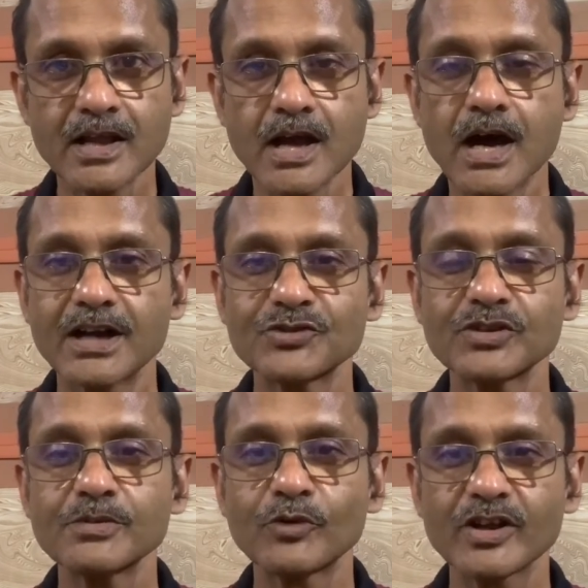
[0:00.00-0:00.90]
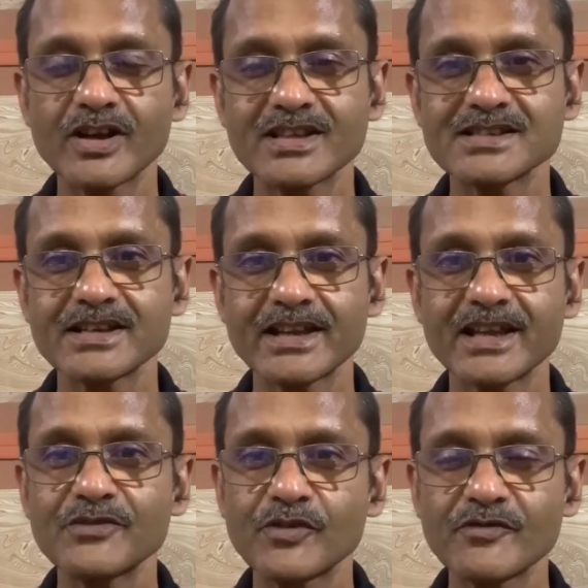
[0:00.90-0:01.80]
আর যদি মনে হয় যে এই
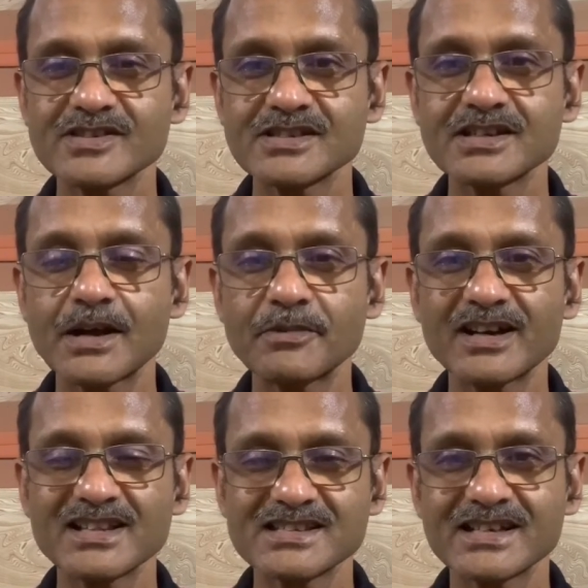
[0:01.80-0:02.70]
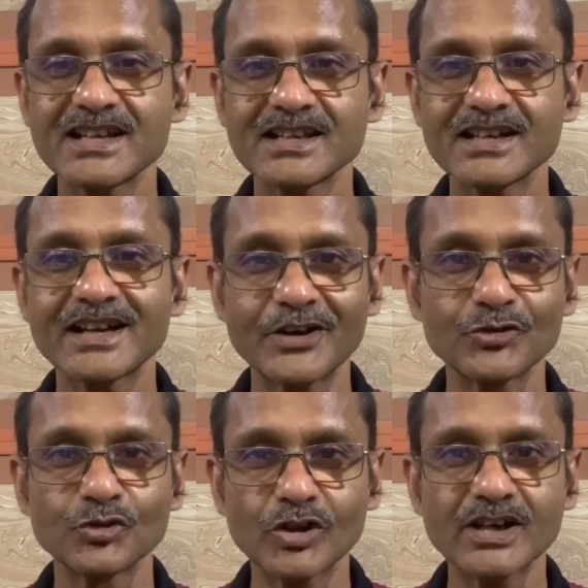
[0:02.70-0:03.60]
ইনফরমেশনটা আপনাদের চেনা জানা কারোর
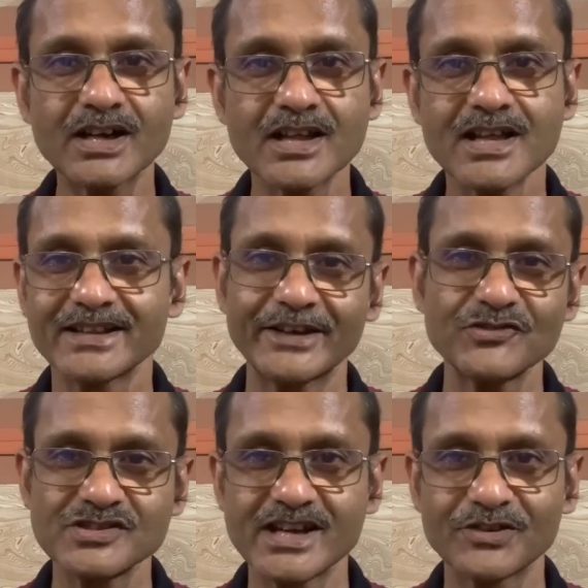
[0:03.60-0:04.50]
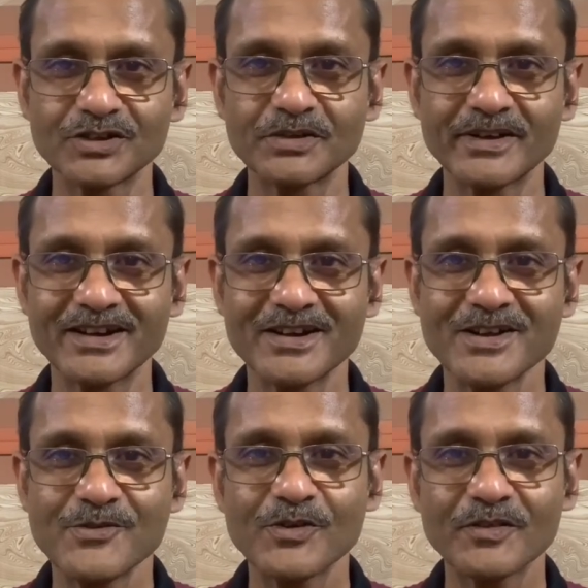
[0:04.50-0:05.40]
দরকার তাকেও শেয়ার করতে পারেন
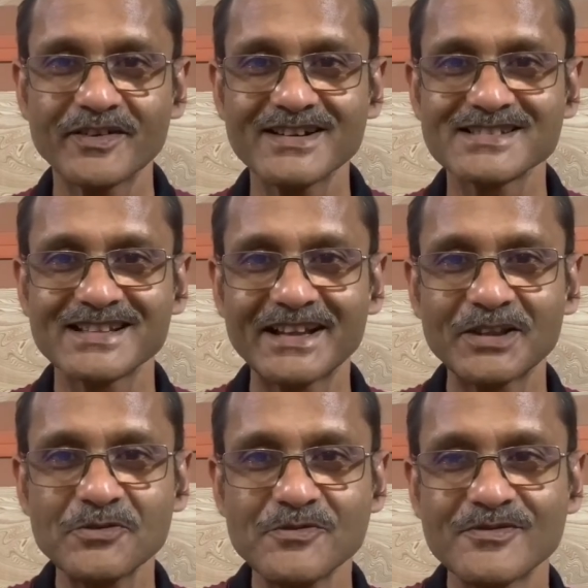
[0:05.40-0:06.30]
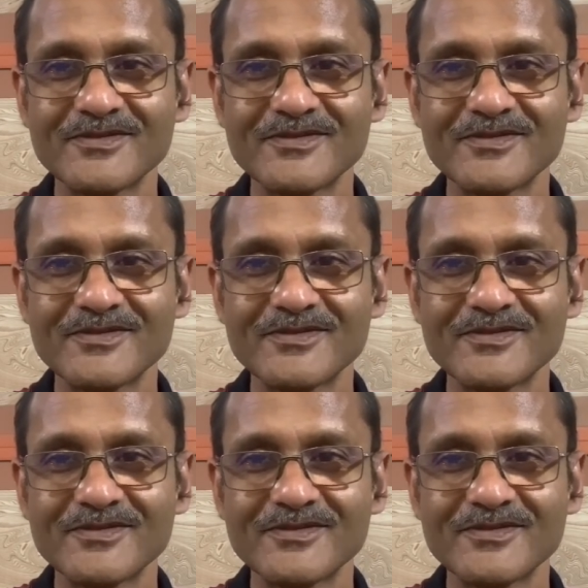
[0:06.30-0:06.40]
ওকে ফ্রেন্ডস থ্যাংক ইউ